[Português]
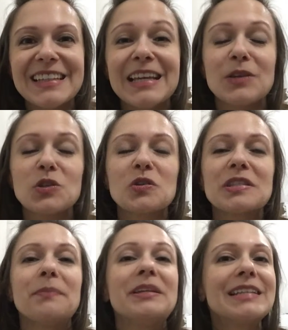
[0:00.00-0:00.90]
Eu sou
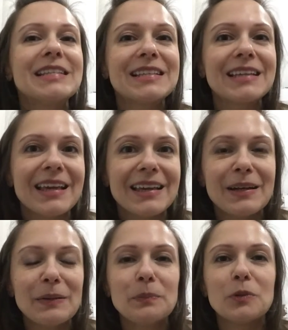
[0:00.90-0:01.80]
Sabrina Siqueira,
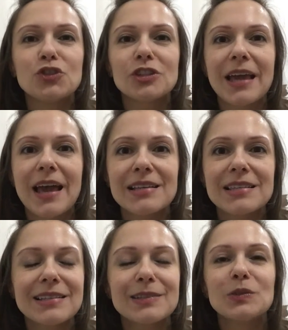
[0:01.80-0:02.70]

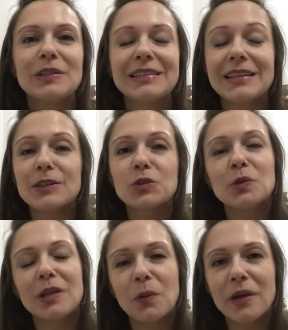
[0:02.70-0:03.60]
podcaster do
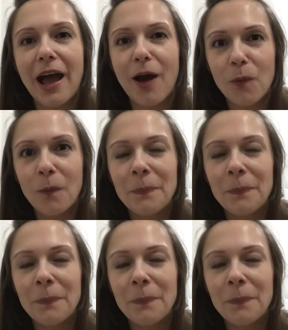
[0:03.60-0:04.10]
Literatura Oral